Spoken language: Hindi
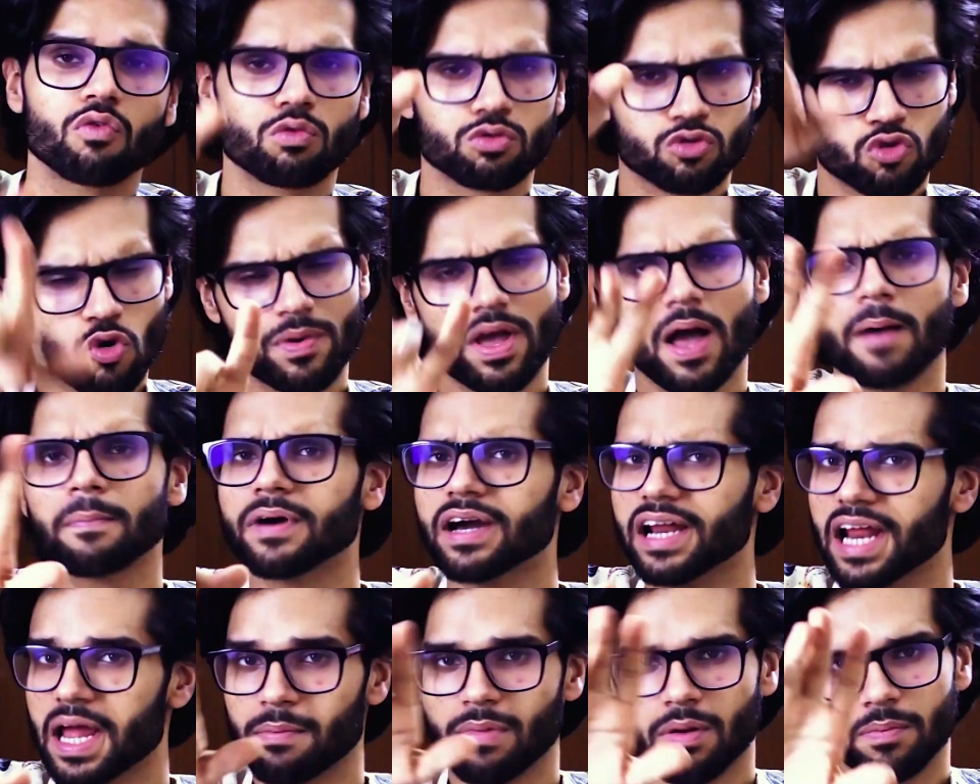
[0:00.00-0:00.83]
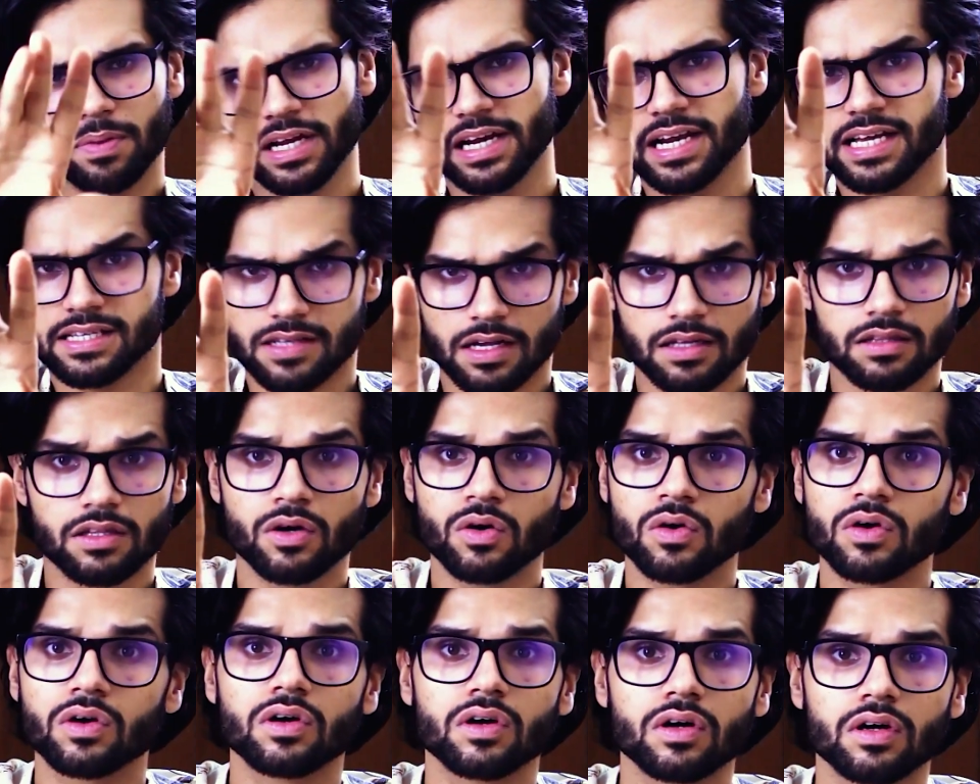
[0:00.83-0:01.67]
उसको भी आप ग्रे में भी ले सकते
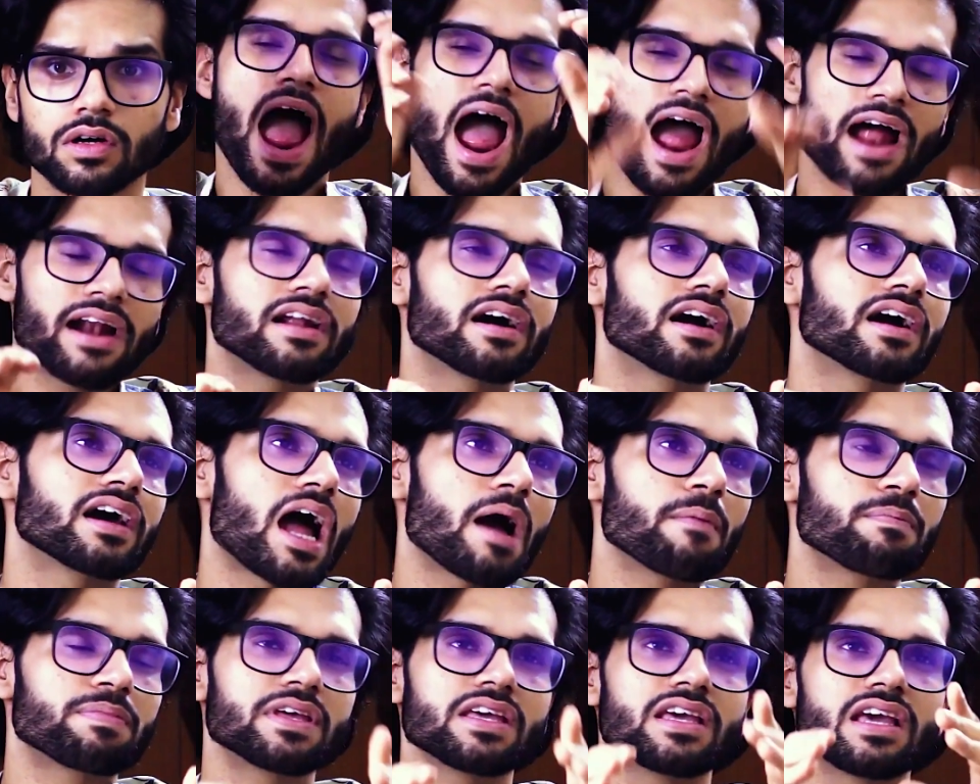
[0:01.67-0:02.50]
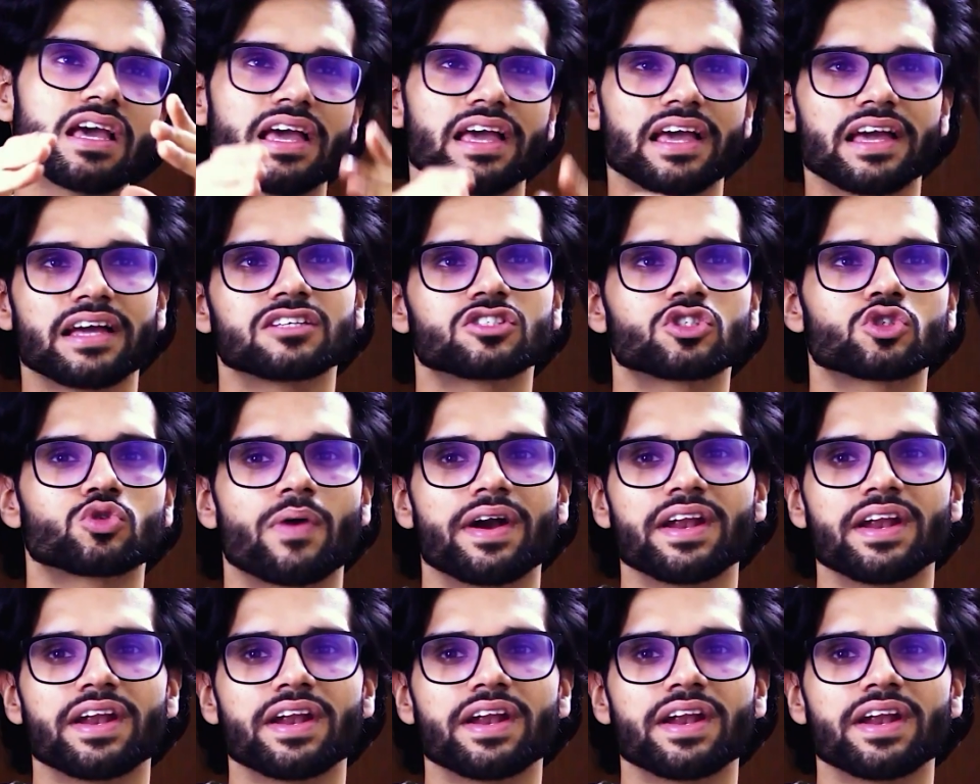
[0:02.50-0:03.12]
हो एंड अगर आपकी एज